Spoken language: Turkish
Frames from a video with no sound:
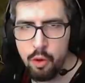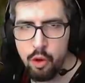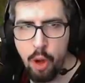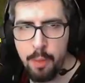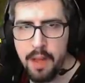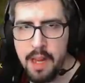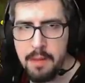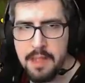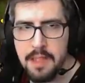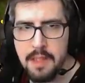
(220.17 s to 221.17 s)

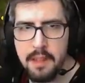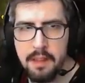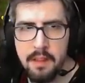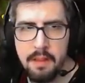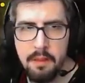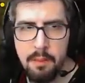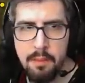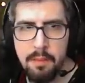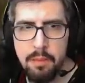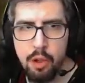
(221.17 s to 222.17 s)
Toplarımızı
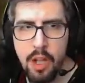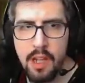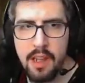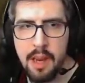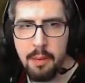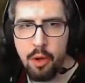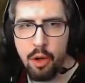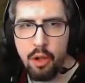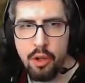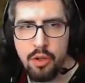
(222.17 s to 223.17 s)
bu deliklere mi
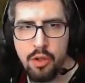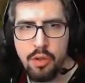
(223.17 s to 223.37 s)
koyuyoruz?